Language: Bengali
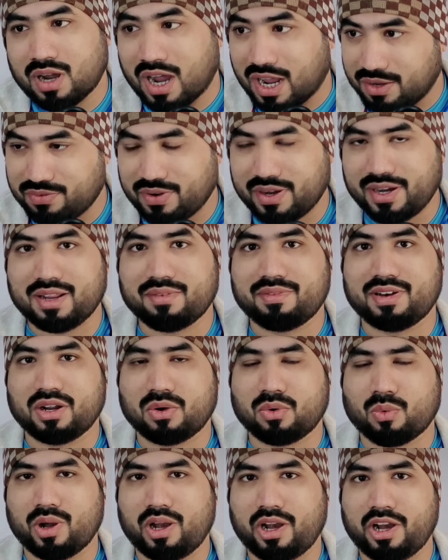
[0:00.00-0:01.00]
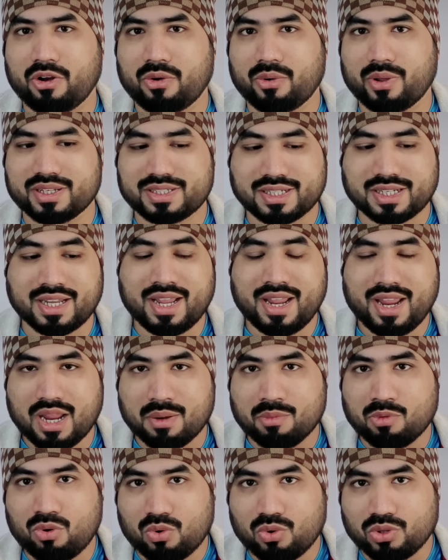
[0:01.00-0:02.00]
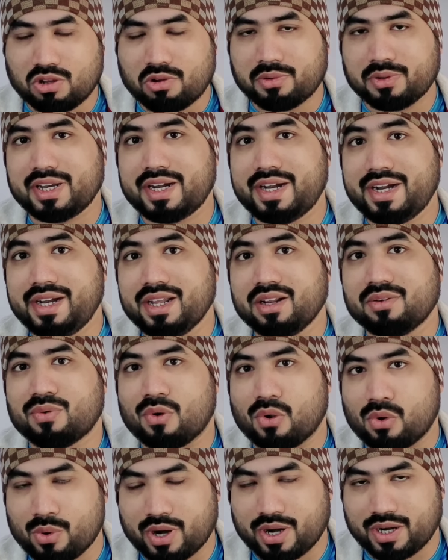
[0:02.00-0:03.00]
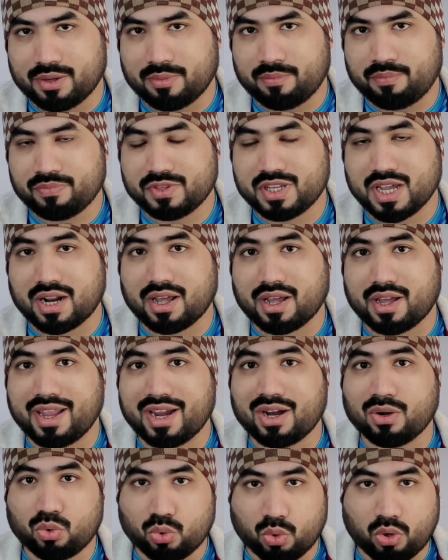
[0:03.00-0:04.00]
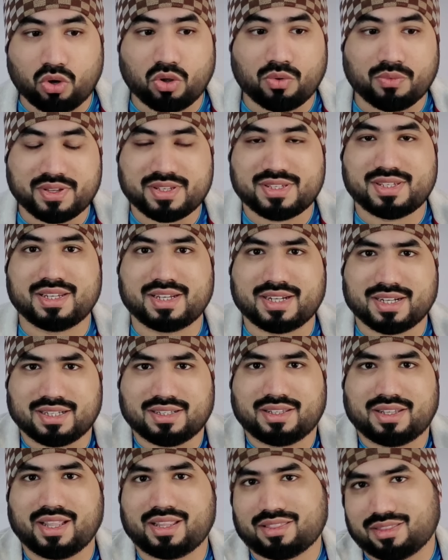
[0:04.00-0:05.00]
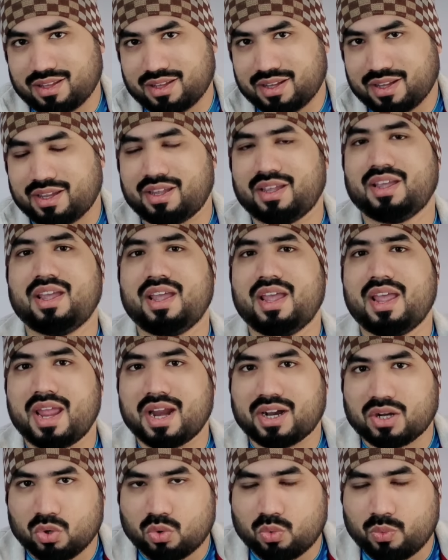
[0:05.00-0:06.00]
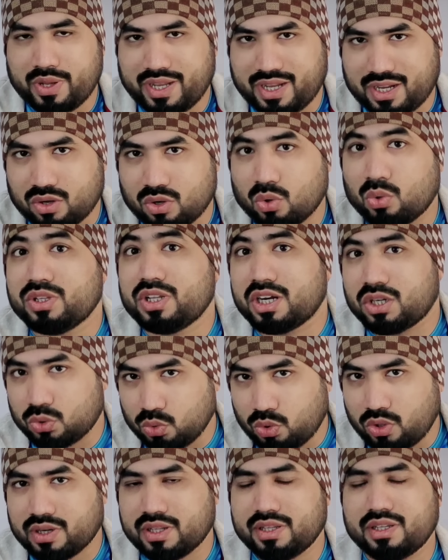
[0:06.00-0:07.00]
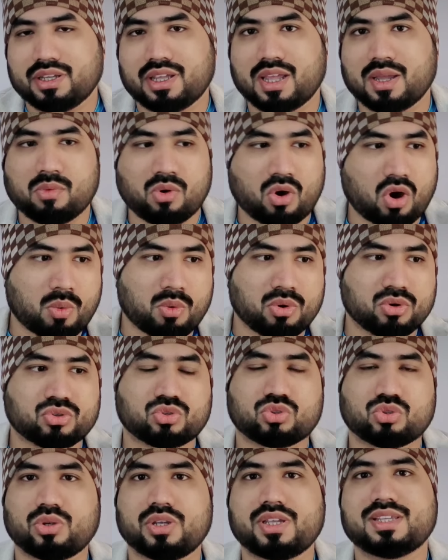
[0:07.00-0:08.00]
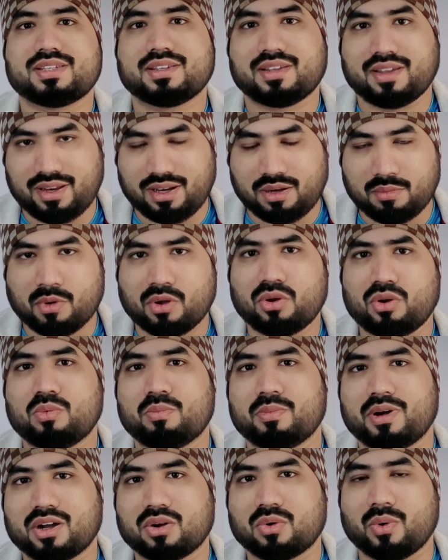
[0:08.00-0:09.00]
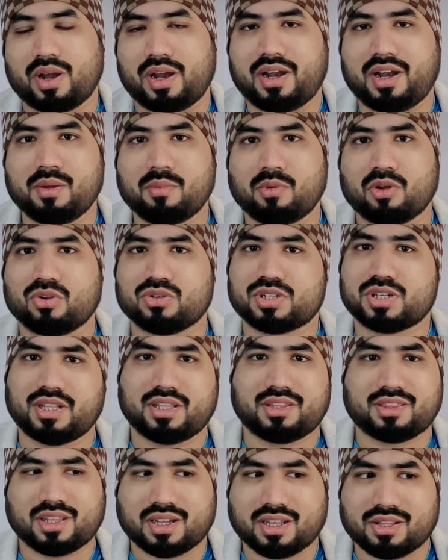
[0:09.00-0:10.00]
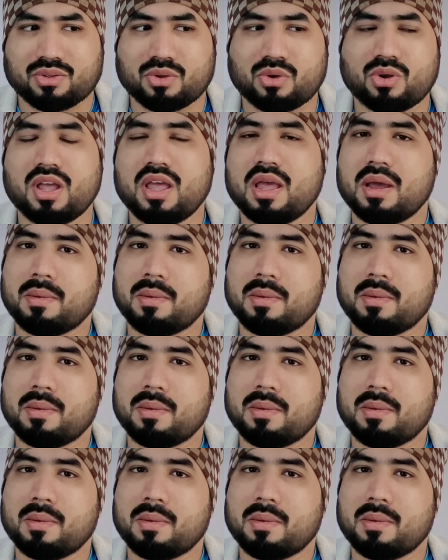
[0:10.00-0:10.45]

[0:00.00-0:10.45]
হাইফাই লেভেলে কোয়ালিটি রয়েছে এবং কোথাও আমাদের ইন্ডিয়ান ফরওয়ার্ড যারা একটু হলেও ফিজিক্যাল দিক থেকে একটু উইক ওদের তুলনায় এবং অবশ্যই স্কিল বলো বা কোয়ালিটি বলো সেদিক থেকে তো